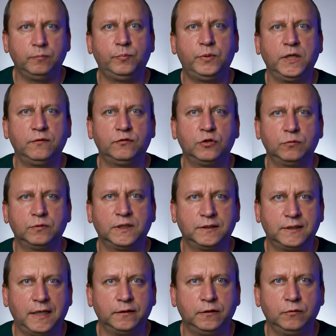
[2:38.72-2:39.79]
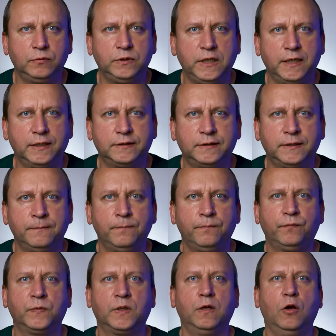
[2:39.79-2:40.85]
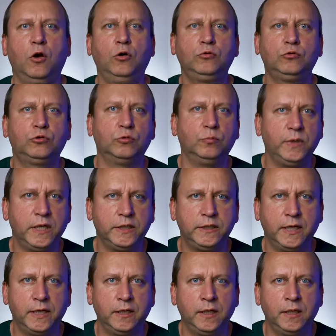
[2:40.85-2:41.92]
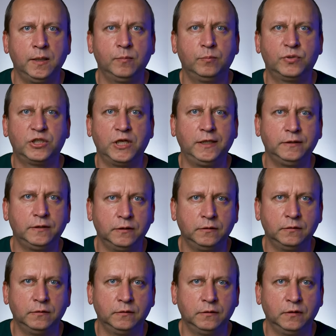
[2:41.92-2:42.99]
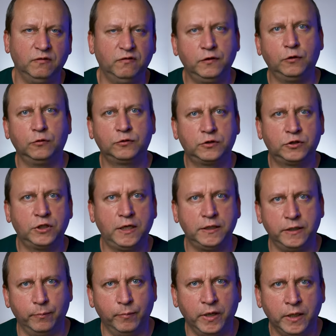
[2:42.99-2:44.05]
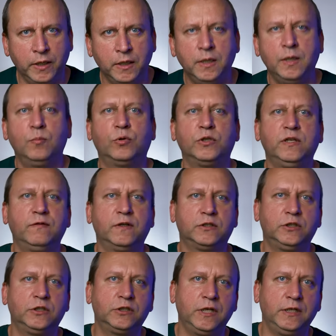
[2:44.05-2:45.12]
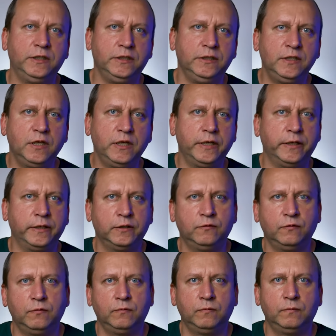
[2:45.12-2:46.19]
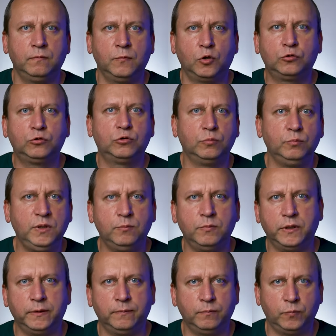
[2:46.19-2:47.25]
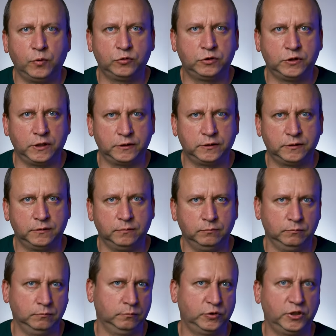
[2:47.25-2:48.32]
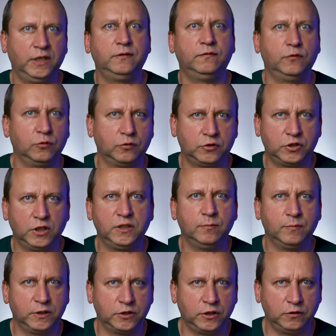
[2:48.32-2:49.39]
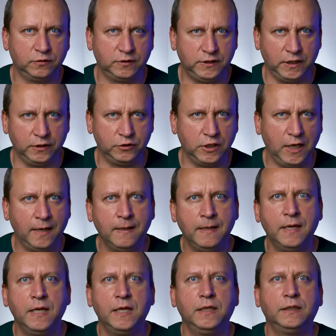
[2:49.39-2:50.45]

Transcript: y, pierwszą zasadą jest odszumienie przed wyostrzeniem, ponieważ jeżeli nie odszumimy podczas przed wyostrzeniem naszego zdjęcia,